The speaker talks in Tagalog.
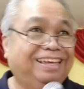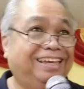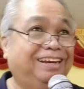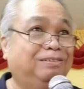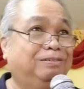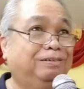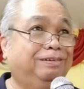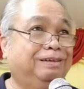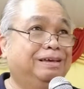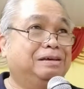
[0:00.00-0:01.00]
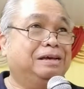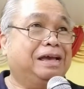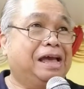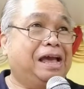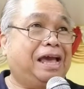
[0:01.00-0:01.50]
Hello.
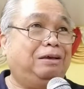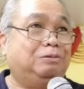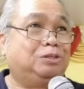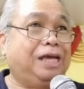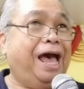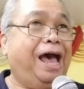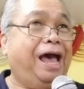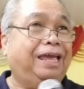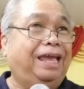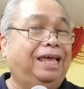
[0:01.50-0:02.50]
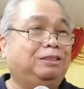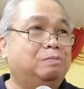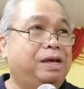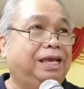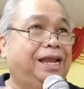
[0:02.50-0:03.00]
Kay usahay, ito
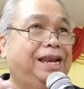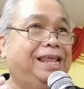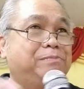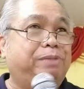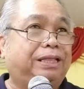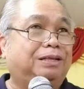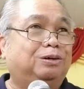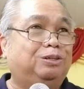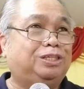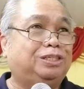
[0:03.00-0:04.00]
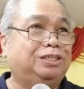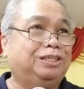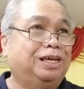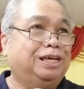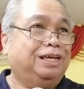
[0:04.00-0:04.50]
mang ilimit God's
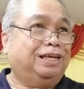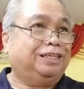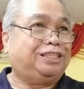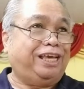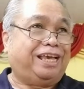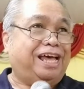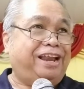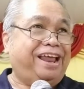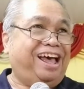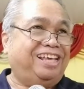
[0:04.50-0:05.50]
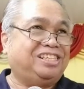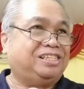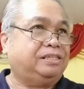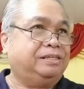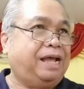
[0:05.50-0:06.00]
si God
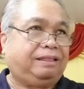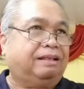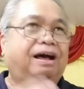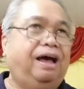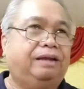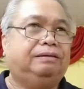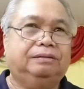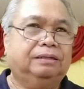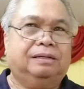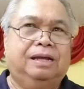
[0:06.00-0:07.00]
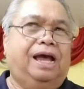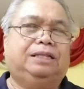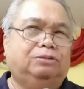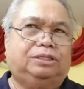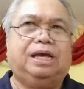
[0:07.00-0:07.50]
as not God.
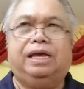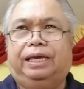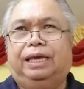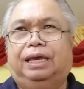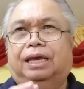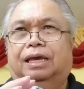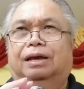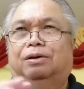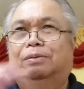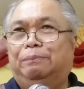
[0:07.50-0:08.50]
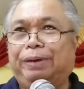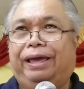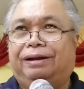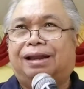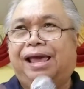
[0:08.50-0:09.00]
Ato siyang
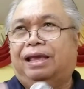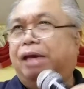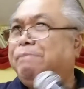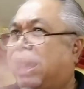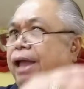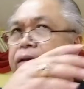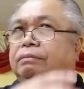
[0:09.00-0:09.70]
i-compare like a man.